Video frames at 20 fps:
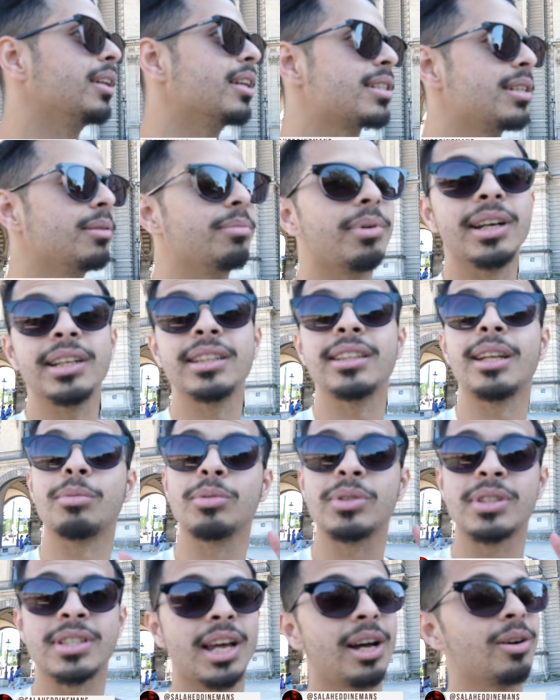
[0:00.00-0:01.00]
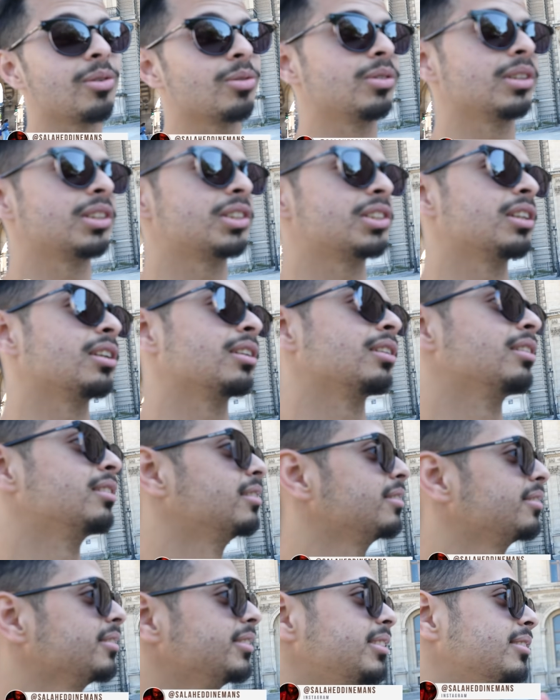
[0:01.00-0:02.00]
الناس اللي باغيين يضربوا تصاور وداكشي الشيء
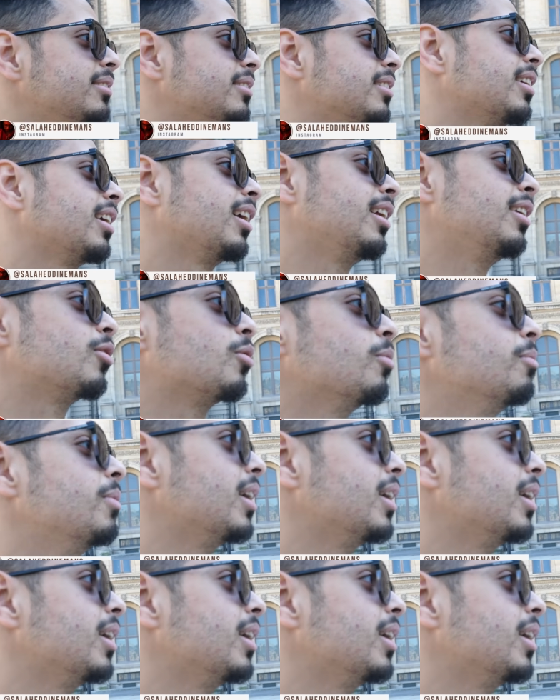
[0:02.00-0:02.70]
خليكم